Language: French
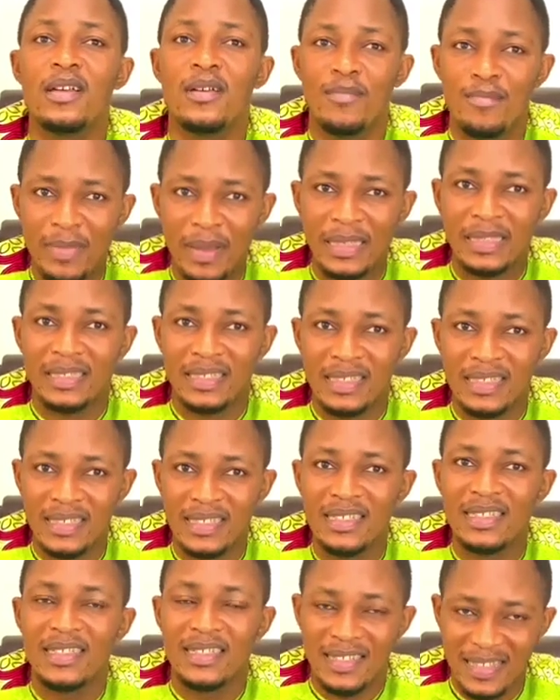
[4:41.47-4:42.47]
Patrick
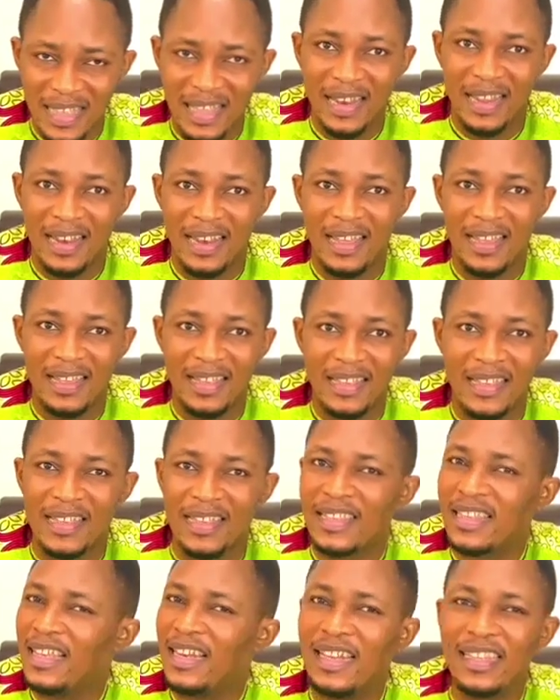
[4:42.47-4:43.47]
Kalala.
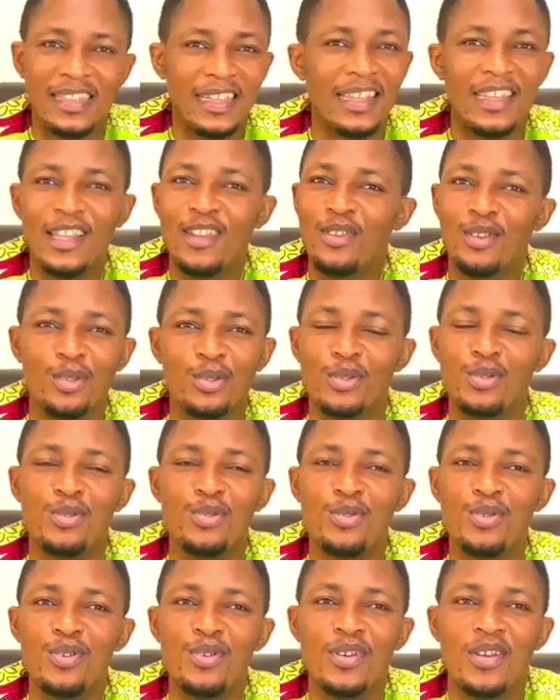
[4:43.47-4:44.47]
Que l'Éternel notre
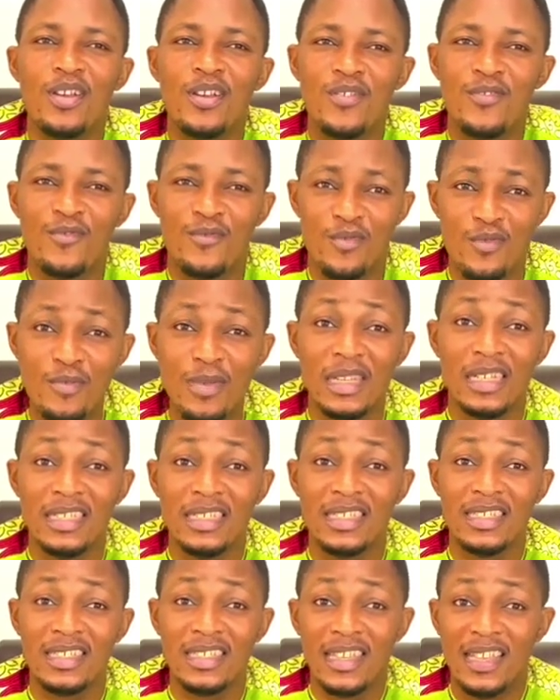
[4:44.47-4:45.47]
Dieu vous
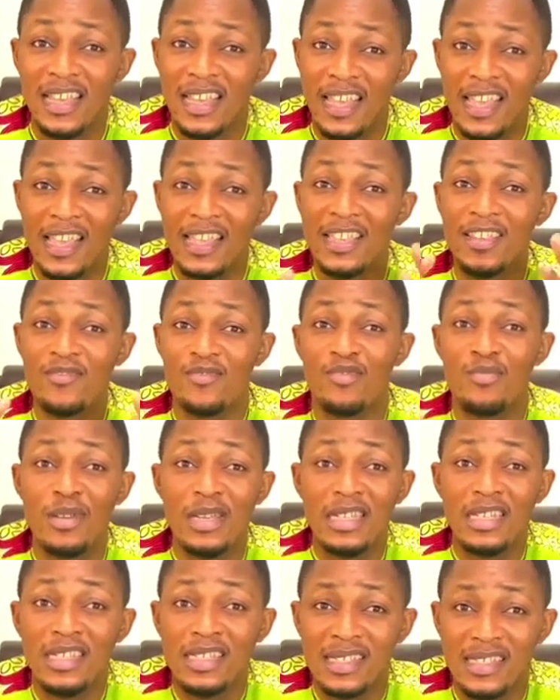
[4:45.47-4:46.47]
bénisse et qu'il vous
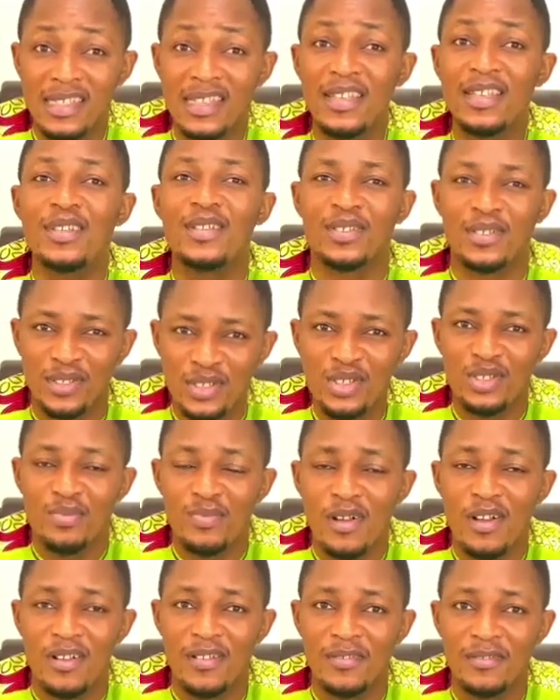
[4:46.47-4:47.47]
bénisse
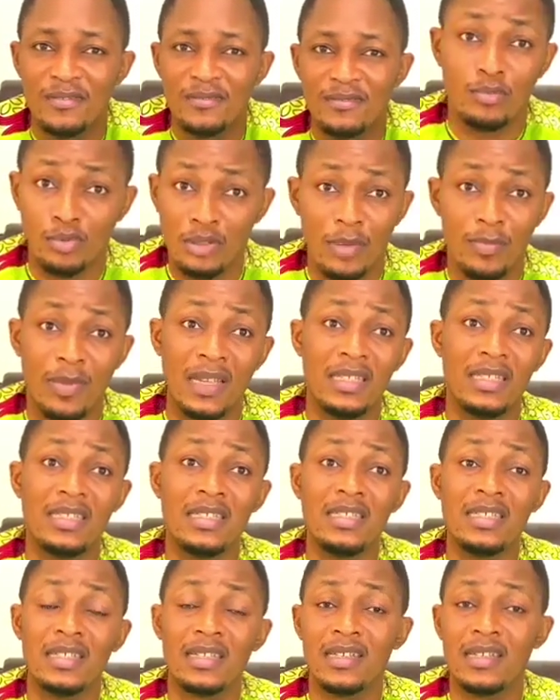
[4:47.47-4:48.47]
richement. Ne pas
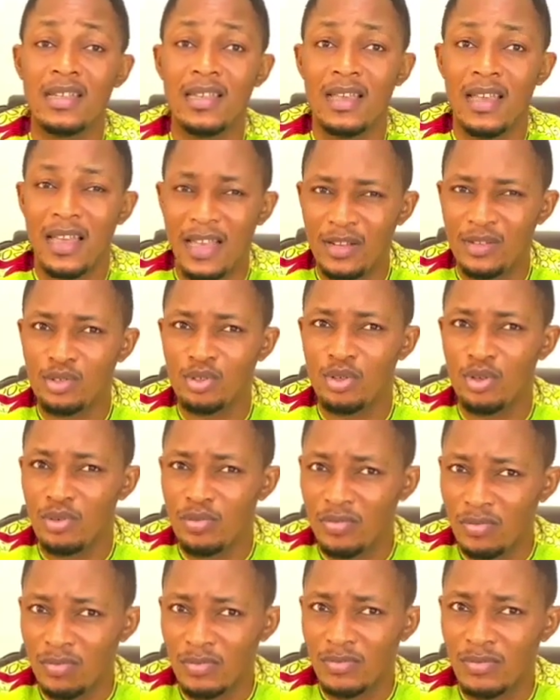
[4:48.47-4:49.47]
dire, elles sont
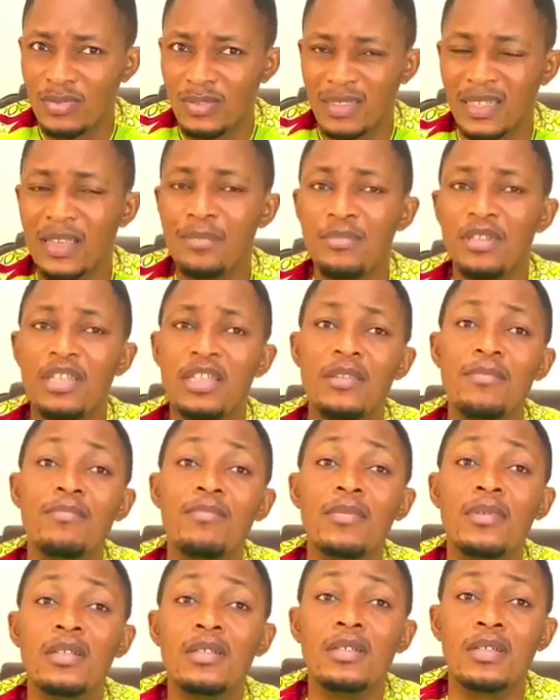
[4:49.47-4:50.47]
très minimes.
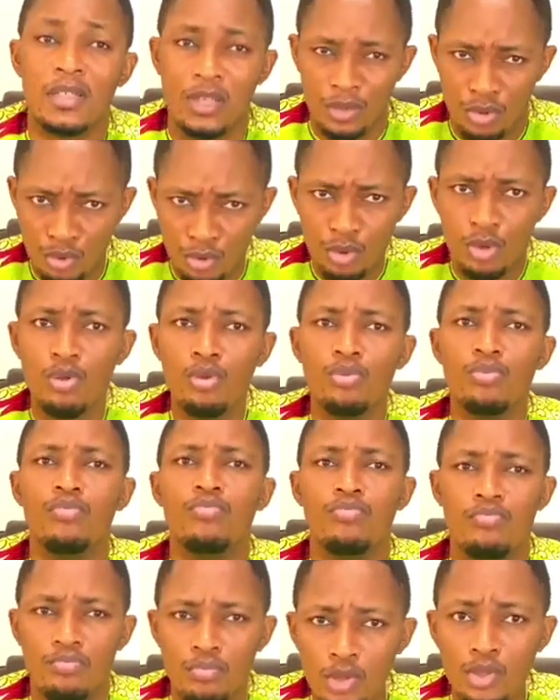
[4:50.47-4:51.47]
Que Dieu
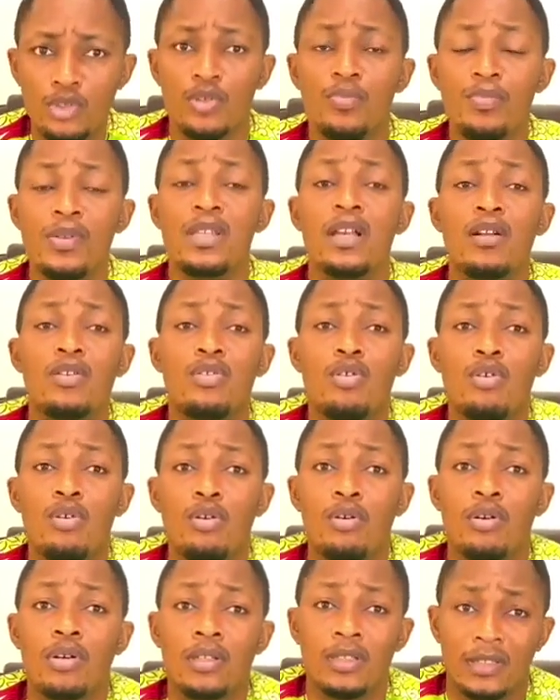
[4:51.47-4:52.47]
multiplie encore
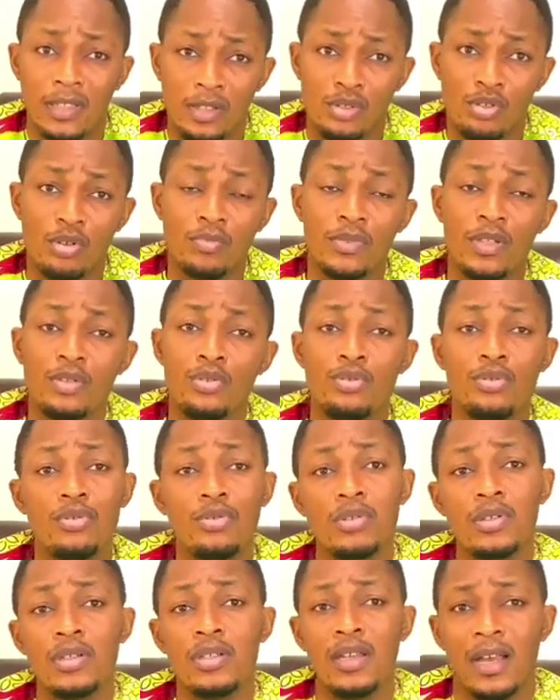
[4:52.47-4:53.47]
des hommes de Dieu,
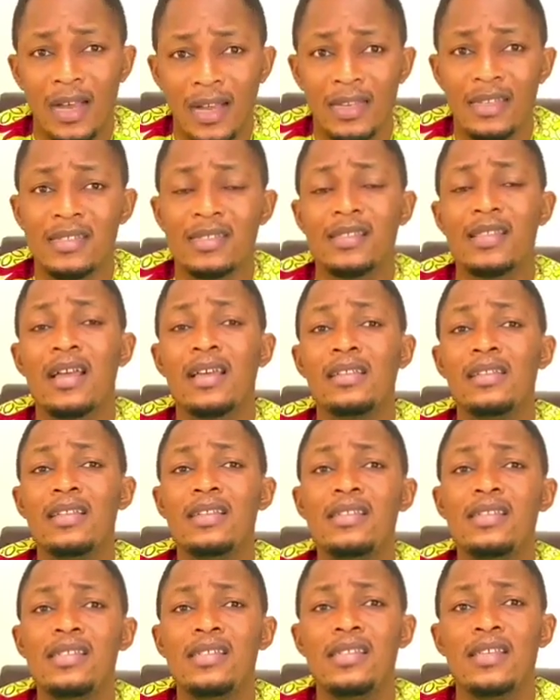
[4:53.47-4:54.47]
à l'instar
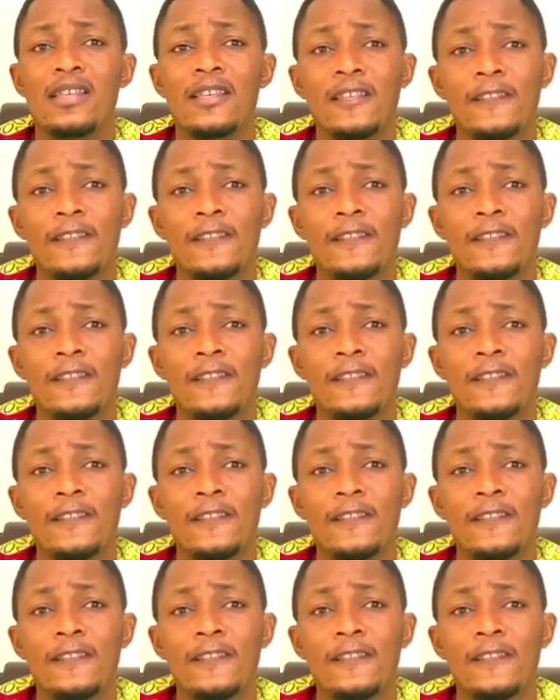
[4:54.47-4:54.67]
d'Élisée.